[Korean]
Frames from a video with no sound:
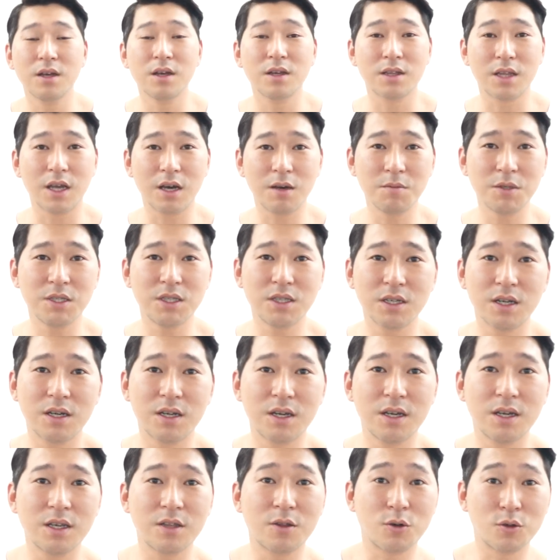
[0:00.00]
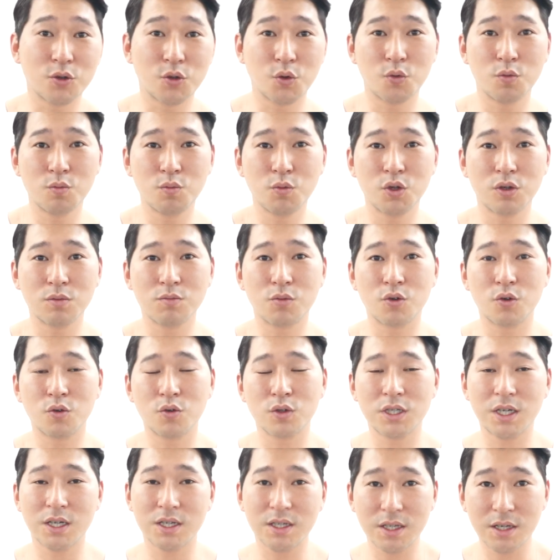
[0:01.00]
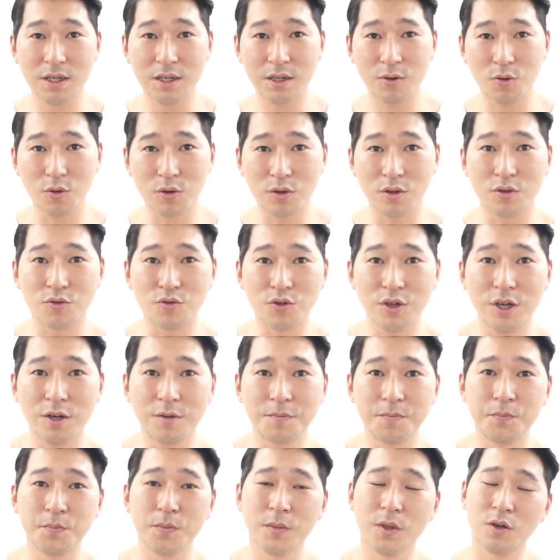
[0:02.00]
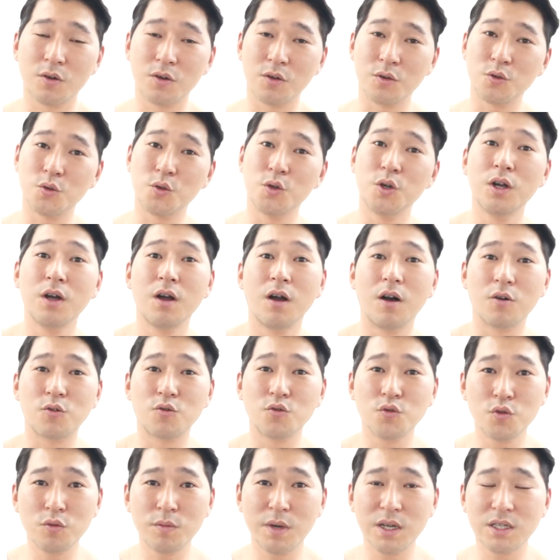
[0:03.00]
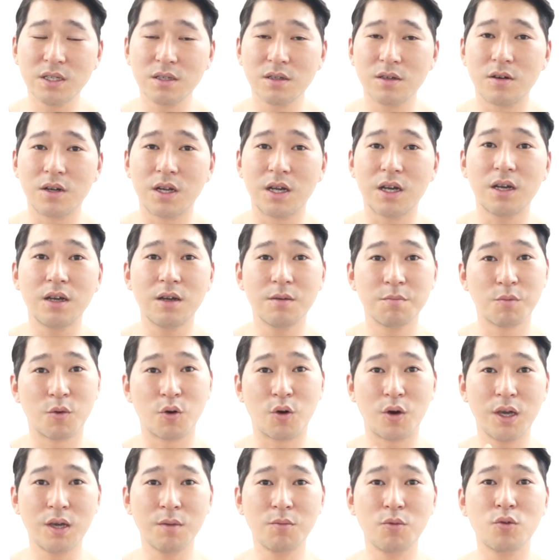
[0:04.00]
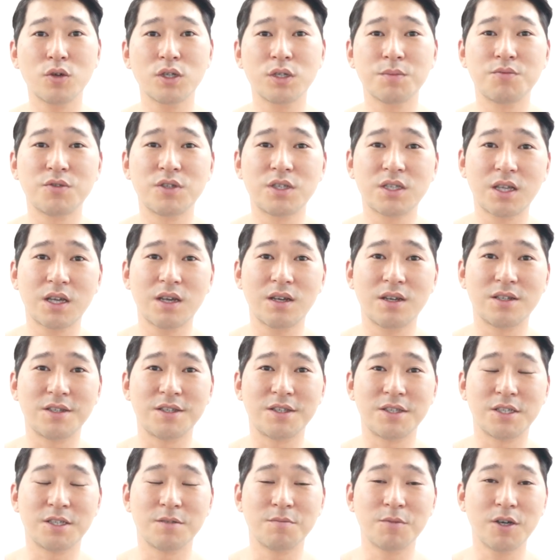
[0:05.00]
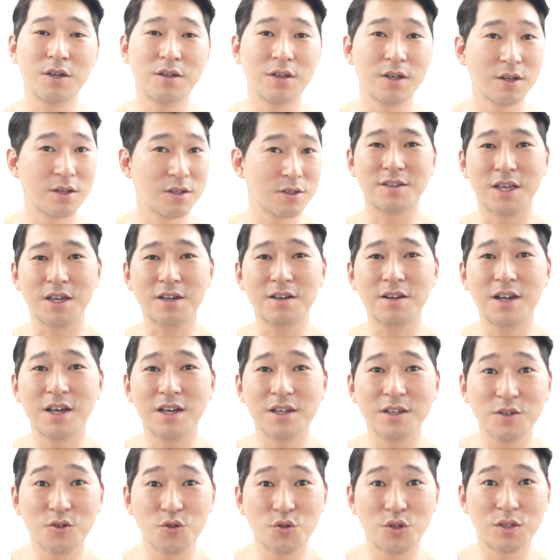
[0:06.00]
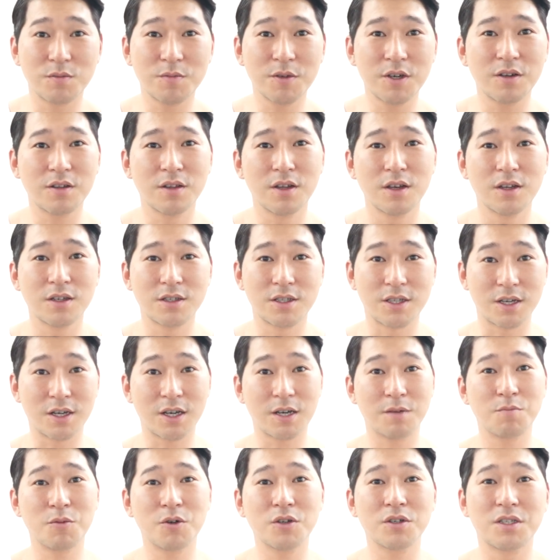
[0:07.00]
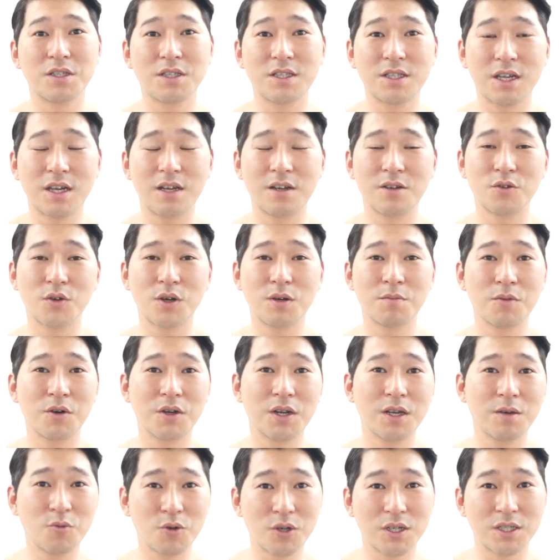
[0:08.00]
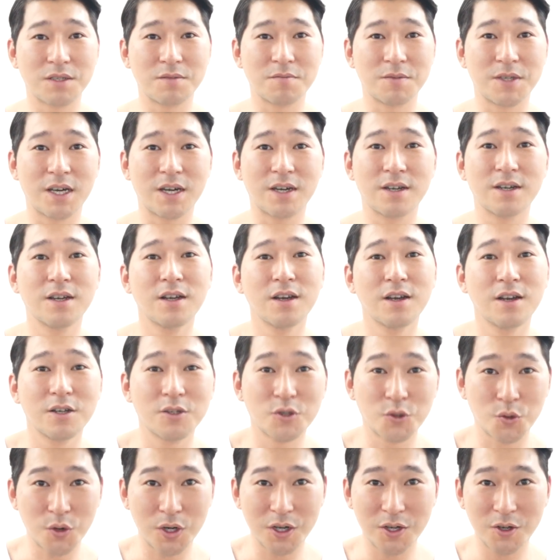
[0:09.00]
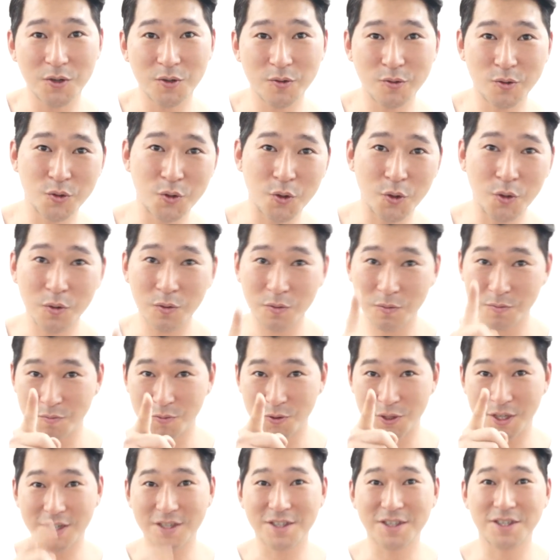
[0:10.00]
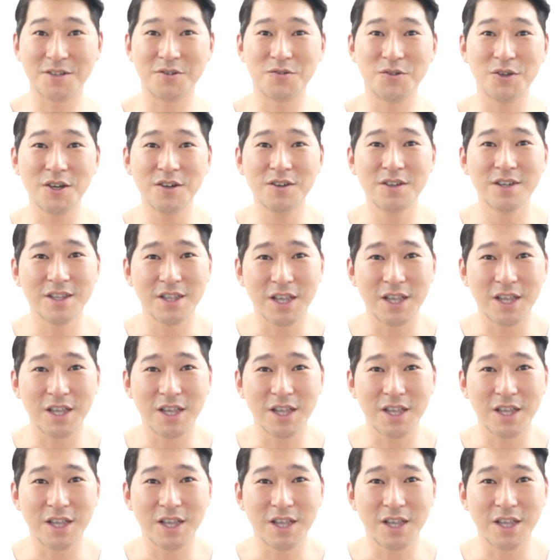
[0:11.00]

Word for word: 다음 이 시간에 더 좋은 정보로 찾아올 거고요. 그리고 어, 궁금하신 거나 뭐 해보고 싶은 스타일이 있으시면 댓글 남겨주시면 제가 한번 그 스타일도 한번 해보겠습니다. 좋아요, 구독 부탁드리고요.